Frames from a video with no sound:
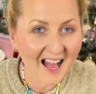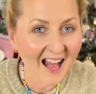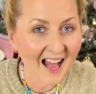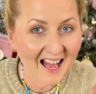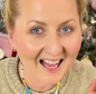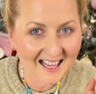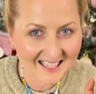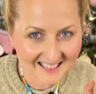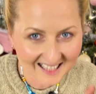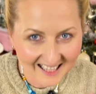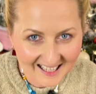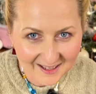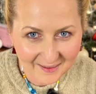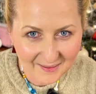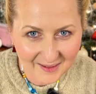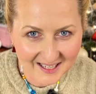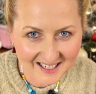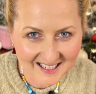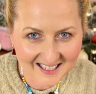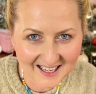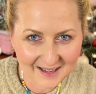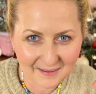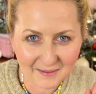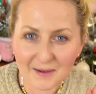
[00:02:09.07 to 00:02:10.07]
A zanim
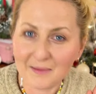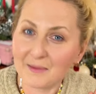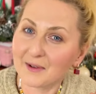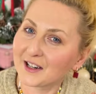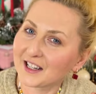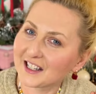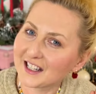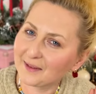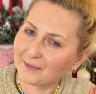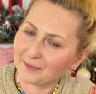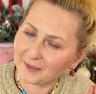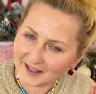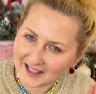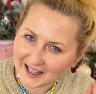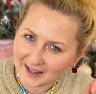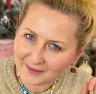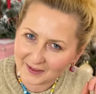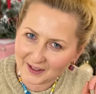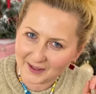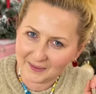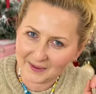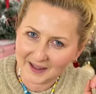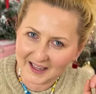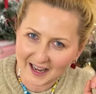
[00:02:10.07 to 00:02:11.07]
zaczniemy, możecie
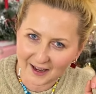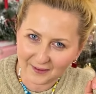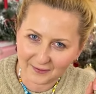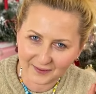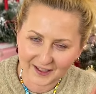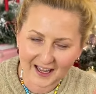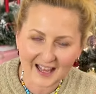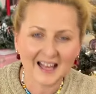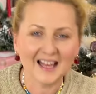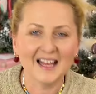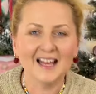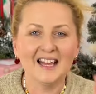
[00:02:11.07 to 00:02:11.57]
postawić mi kawkę.